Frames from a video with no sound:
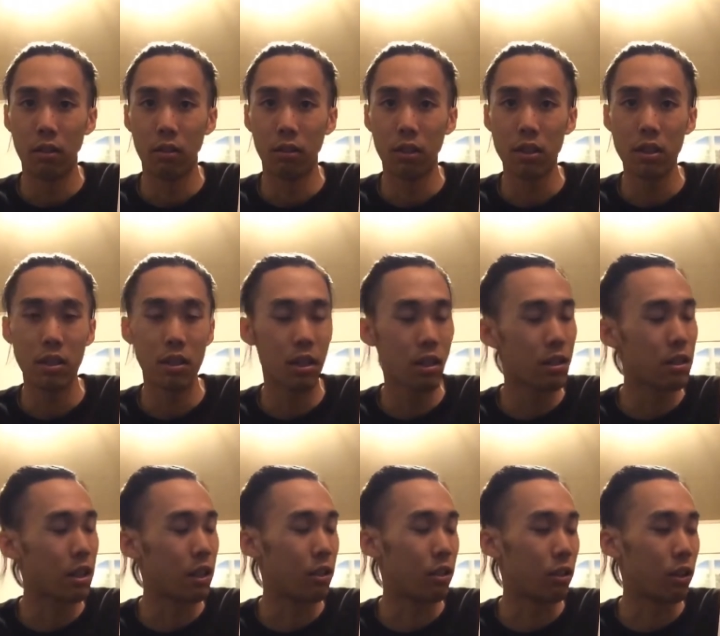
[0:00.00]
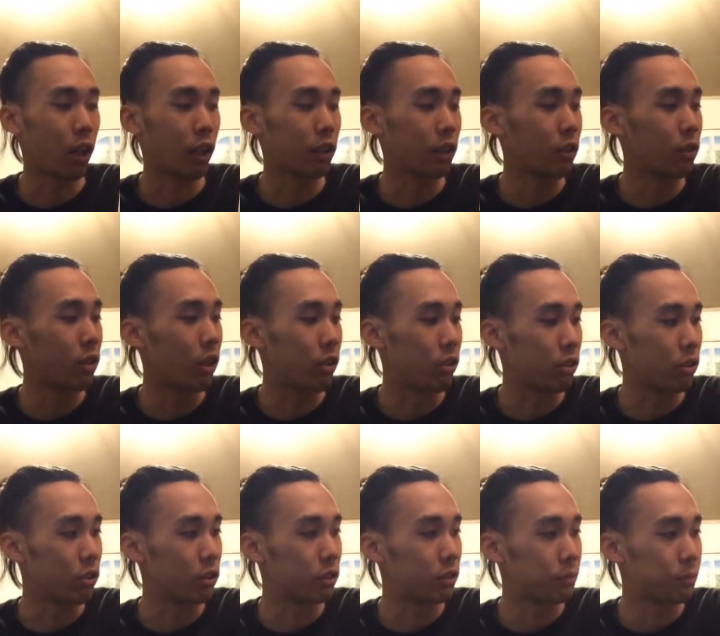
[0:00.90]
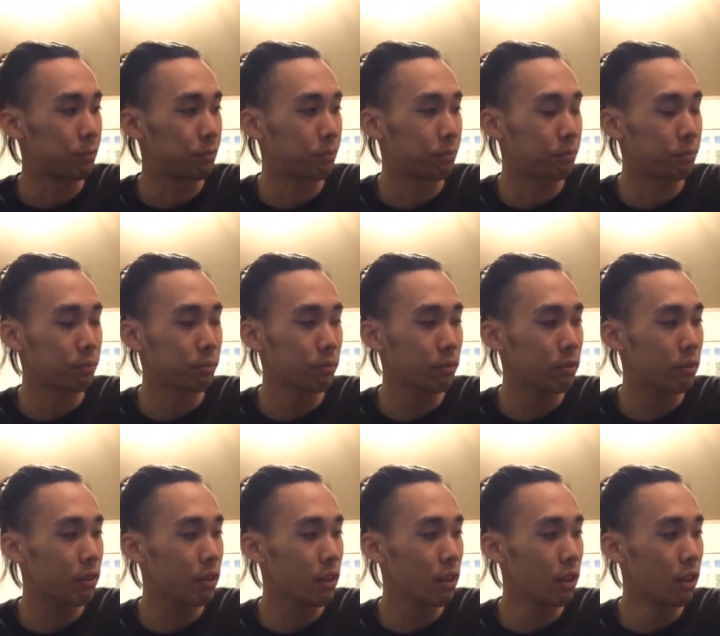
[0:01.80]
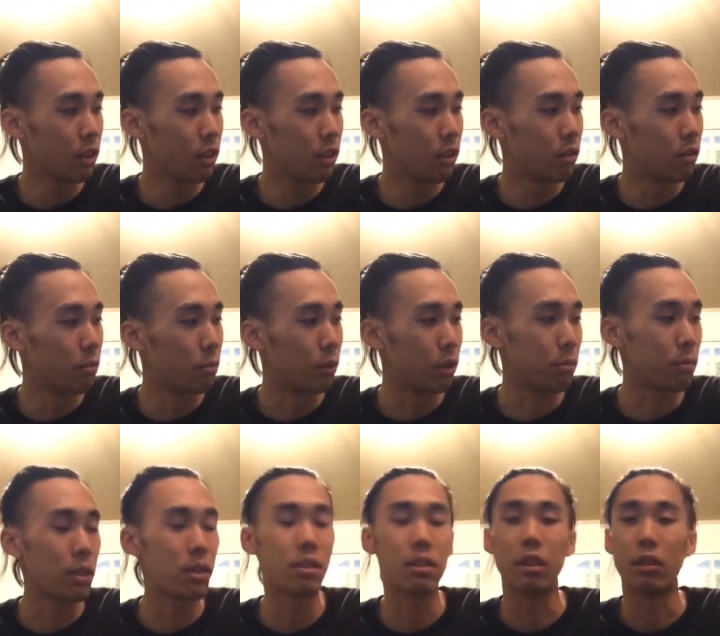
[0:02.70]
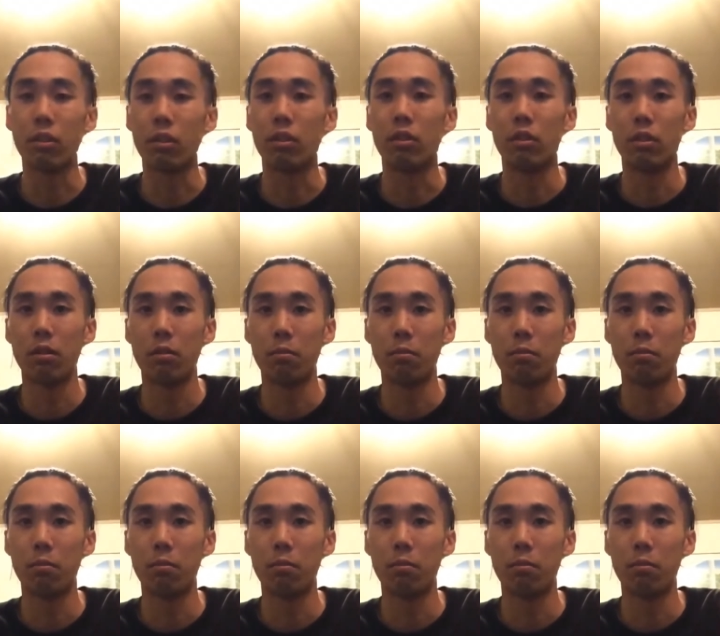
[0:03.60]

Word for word: 同じ3歳のカテドラルもいますけど、